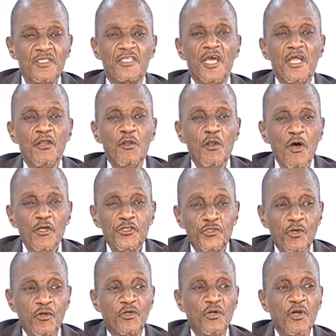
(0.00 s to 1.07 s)
C'est
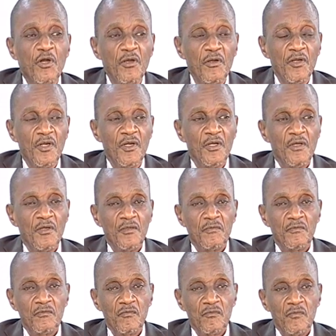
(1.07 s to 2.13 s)
lorsque
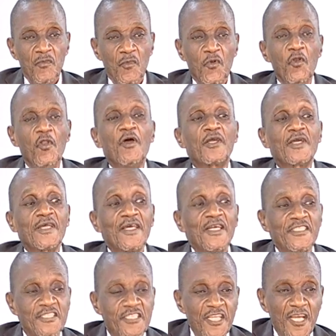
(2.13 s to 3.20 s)
le
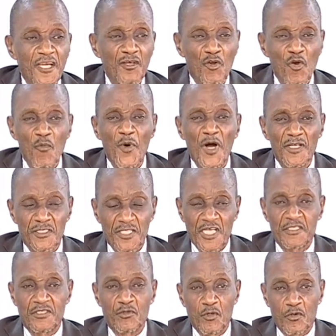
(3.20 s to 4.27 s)
chrétien commence
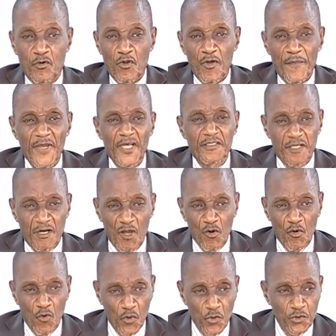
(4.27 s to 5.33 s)
à se remettre en
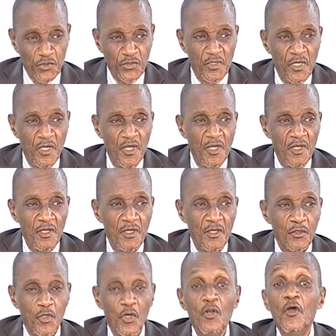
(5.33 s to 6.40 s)
cause
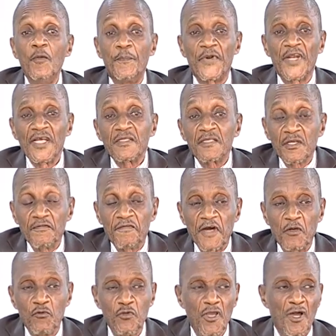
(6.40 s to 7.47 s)
que le prêtre
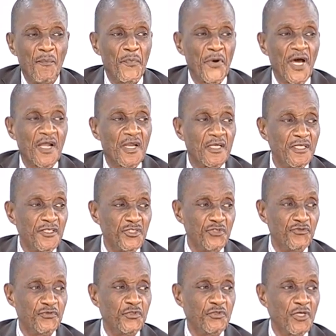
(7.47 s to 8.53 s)
va lui en parler
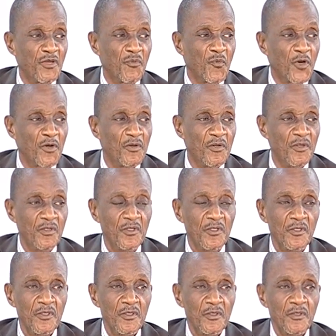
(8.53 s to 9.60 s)
individuellement.
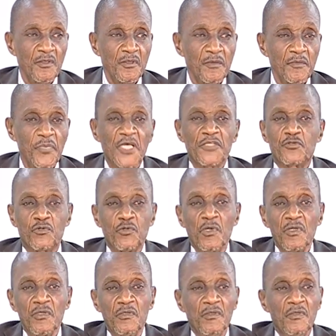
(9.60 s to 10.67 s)
Parce
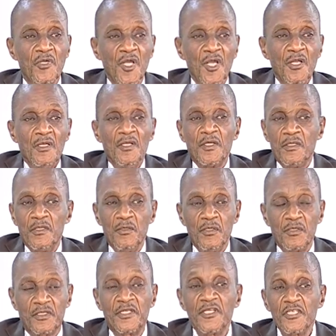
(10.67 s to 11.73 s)
que
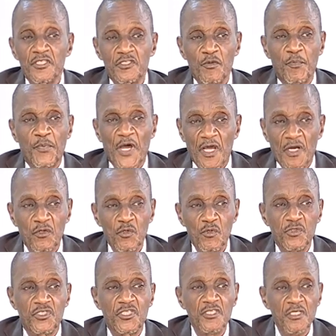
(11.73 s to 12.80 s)
le, Christ parlait
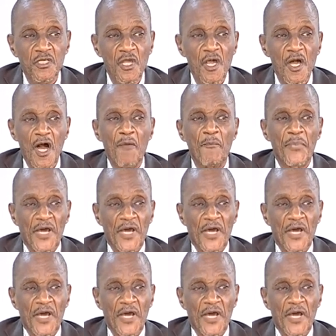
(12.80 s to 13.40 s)
aussi en